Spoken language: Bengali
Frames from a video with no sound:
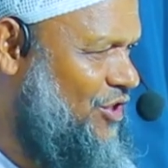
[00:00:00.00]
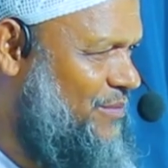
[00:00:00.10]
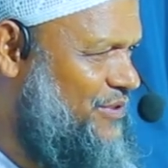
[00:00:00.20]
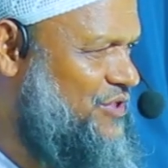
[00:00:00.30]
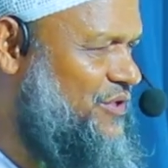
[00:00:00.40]
চাওয়ার
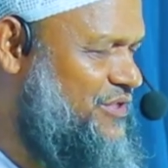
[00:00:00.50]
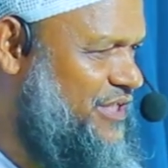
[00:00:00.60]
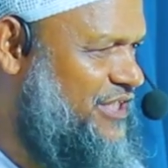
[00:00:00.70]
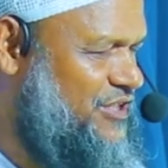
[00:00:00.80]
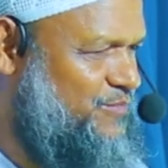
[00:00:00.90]
বিষয়টি
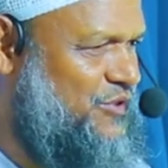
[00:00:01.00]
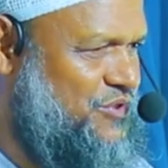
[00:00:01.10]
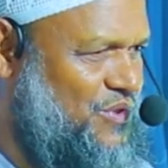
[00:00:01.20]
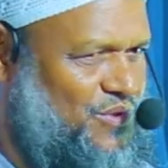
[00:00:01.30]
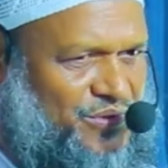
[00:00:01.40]

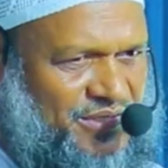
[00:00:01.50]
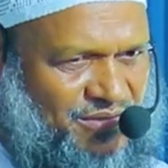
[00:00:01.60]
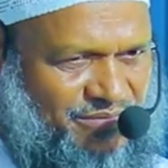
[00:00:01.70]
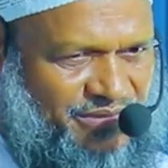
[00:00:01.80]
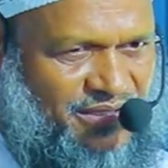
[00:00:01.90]
স্পষ্ট করতে
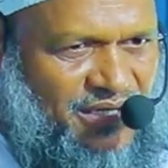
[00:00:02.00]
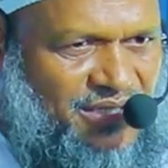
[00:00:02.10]
হবে